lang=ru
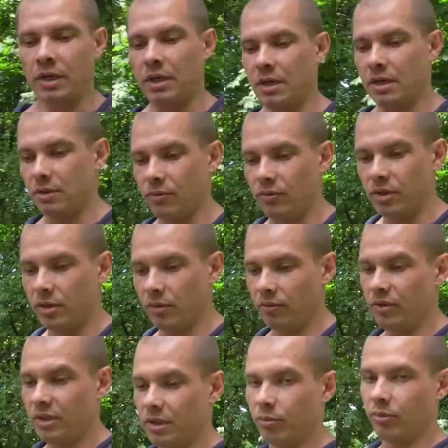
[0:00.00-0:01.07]
к этим видам,
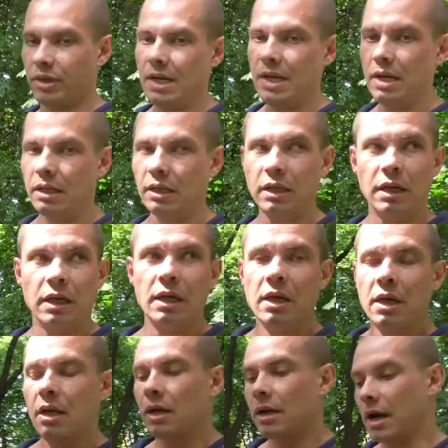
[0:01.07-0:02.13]
видам тренинга,
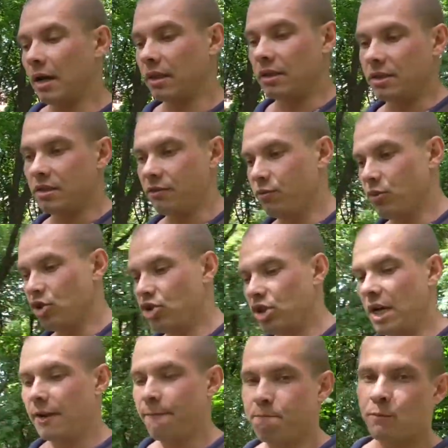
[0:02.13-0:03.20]
как-то
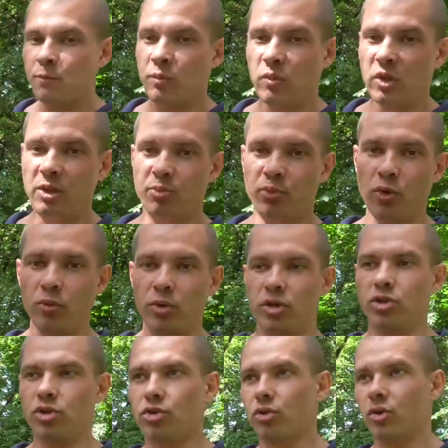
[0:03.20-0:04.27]
совмещать. И
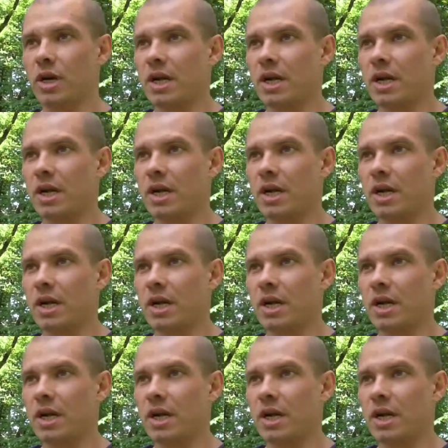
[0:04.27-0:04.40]
помните, что